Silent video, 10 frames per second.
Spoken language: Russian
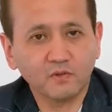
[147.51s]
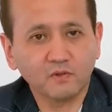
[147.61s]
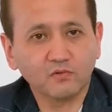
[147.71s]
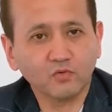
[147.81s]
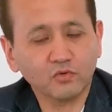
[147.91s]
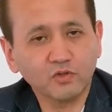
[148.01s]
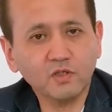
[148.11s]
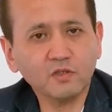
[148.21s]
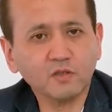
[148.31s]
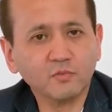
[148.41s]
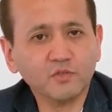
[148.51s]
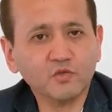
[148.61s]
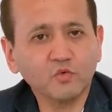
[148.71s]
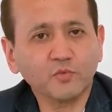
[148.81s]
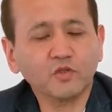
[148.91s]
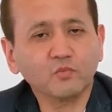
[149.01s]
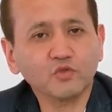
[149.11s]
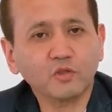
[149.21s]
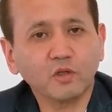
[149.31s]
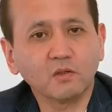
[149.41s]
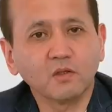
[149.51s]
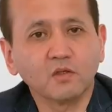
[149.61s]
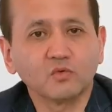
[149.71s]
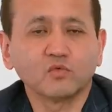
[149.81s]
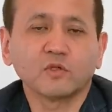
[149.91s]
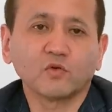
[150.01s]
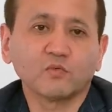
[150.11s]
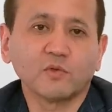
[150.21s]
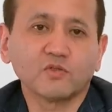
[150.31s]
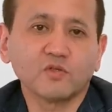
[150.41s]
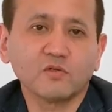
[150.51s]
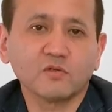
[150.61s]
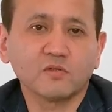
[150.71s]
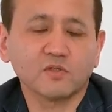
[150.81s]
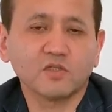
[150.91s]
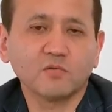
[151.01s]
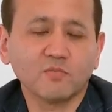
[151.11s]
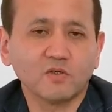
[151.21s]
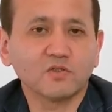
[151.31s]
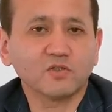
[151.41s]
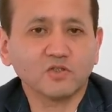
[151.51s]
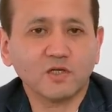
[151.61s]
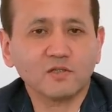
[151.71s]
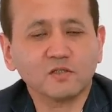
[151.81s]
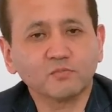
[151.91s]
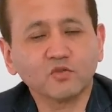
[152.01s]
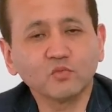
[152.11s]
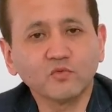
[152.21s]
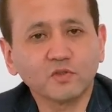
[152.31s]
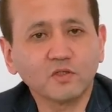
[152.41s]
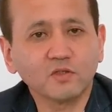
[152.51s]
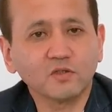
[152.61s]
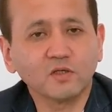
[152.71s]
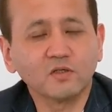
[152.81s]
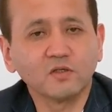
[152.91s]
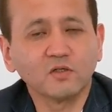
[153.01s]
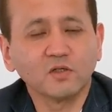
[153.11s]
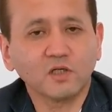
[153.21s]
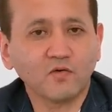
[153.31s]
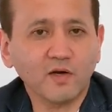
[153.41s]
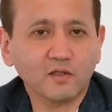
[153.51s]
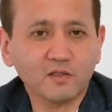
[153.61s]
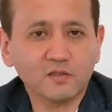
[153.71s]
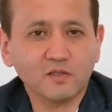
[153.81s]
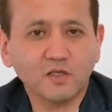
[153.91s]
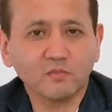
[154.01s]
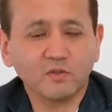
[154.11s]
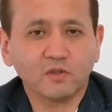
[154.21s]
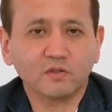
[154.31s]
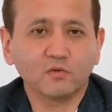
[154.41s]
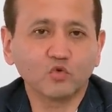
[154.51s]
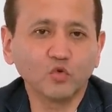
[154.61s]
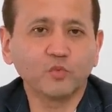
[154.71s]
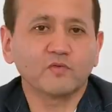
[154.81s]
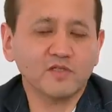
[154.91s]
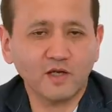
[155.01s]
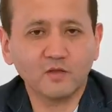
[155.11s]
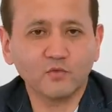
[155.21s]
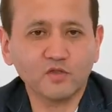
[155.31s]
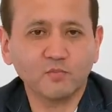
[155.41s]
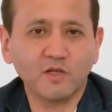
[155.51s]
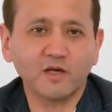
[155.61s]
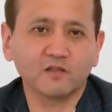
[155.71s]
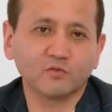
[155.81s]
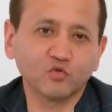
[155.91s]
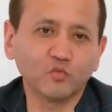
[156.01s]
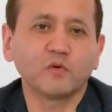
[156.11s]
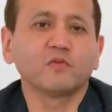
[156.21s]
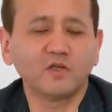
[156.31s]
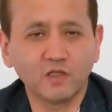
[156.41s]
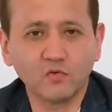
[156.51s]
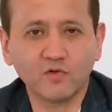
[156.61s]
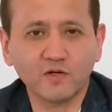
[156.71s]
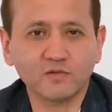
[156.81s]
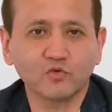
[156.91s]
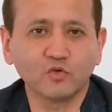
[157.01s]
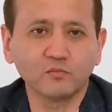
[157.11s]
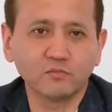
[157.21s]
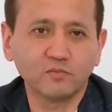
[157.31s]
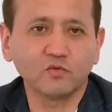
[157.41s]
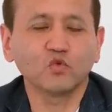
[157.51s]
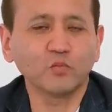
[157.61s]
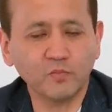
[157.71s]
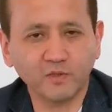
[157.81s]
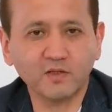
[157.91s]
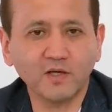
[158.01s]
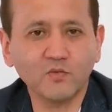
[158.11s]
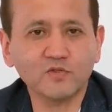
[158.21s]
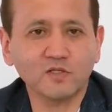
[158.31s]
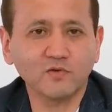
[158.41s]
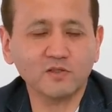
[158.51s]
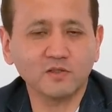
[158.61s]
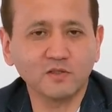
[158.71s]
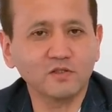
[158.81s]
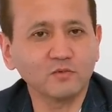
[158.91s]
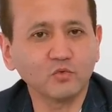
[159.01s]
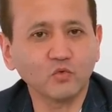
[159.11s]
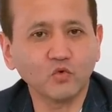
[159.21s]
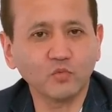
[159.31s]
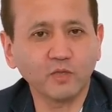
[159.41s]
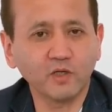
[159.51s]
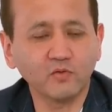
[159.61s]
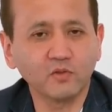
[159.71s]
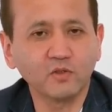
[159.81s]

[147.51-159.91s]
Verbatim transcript: Вот. Нехитрое почему? Потому что ну, народ молчит, зачем изощряться, придумывать какие-то коварные схемы, когда тупо взяли 8 миллиардов, тупо влили его в Казком и тупо продали его за 2 тенге Тимуру Кулебаеву.